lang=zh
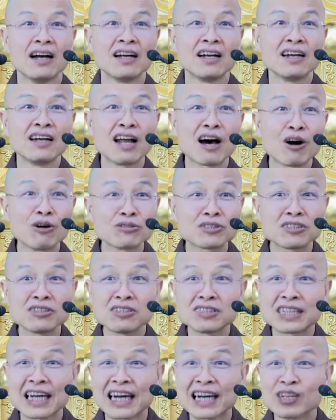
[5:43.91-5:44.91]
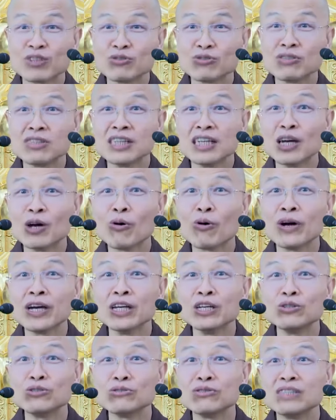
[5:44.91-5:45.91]
老师讲一句你会
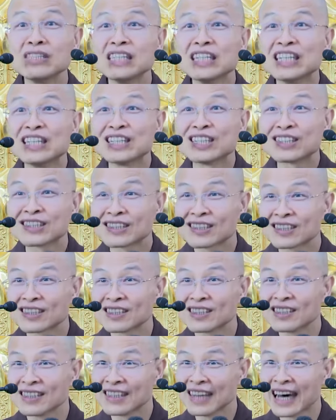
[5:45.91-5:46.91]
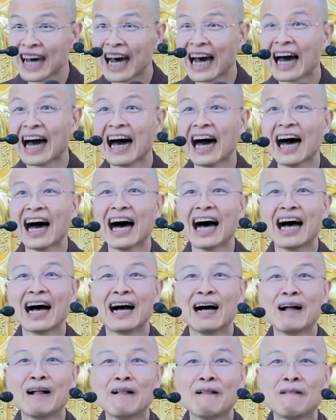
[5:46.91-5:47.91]
一句，死的，
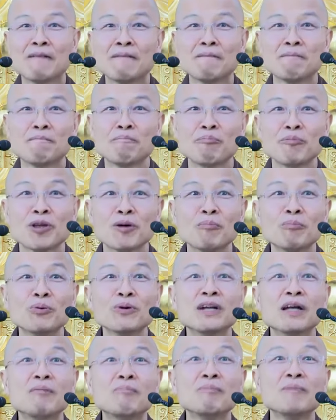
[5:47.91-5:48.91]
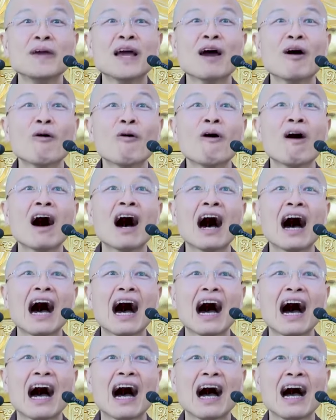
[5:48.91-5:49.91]
不能变
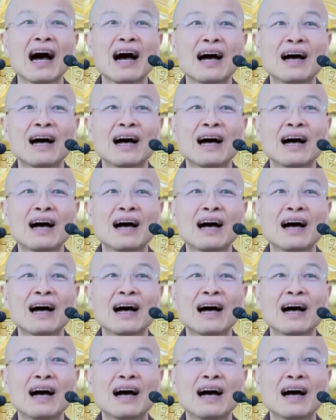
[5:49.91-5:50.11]
化。